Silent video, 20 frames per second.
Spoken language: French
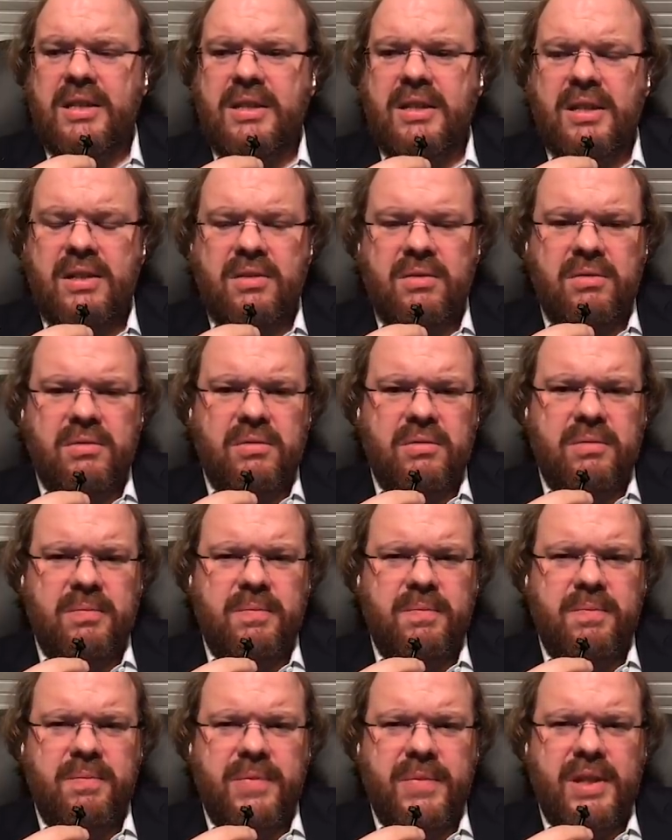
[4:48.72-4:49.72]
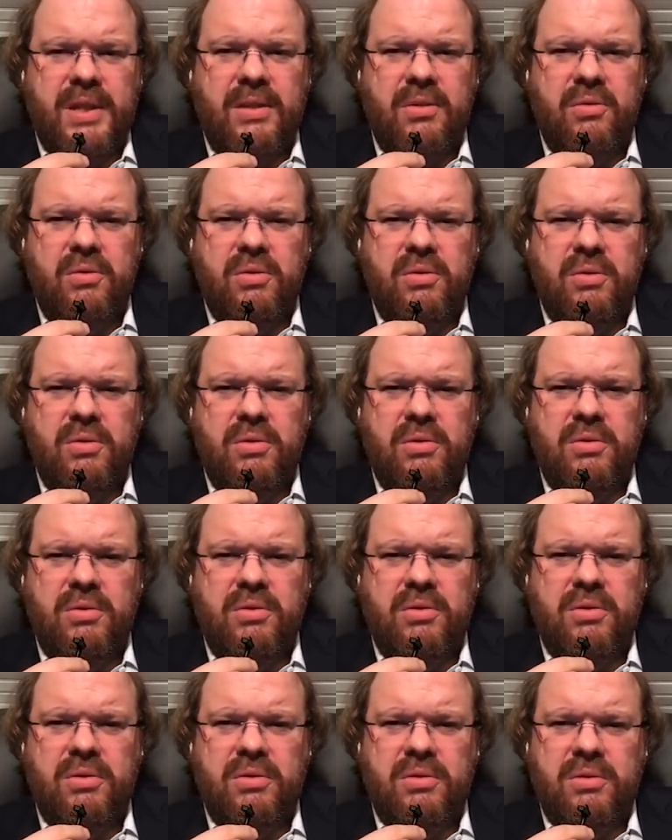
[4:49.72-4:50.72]
Est-ce qu'elles ont une
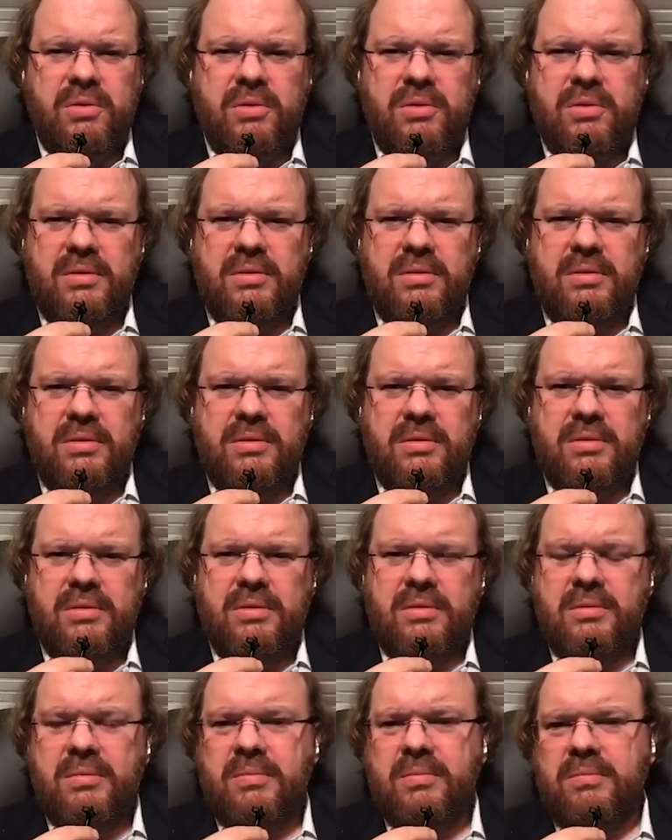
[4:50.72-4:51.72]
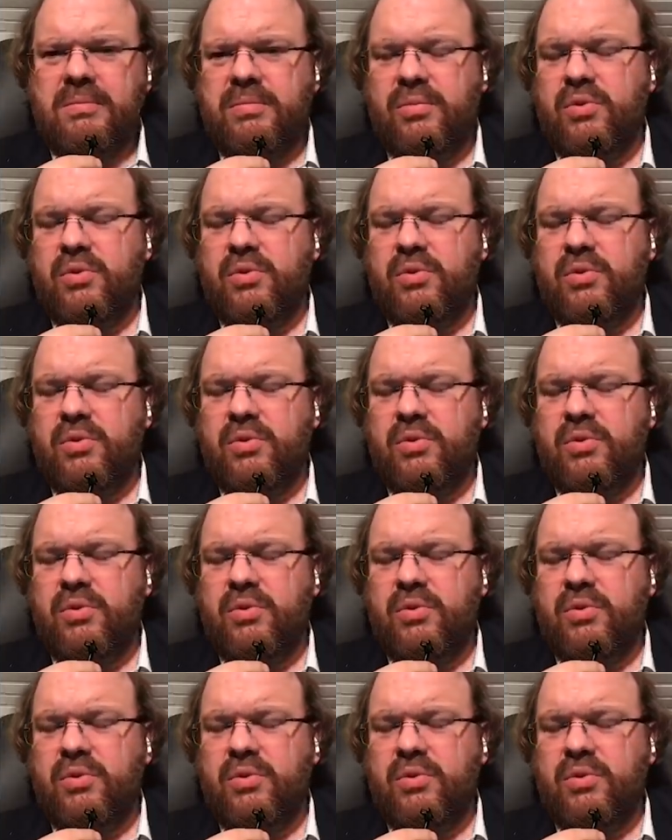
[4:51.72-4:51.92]
cause euh,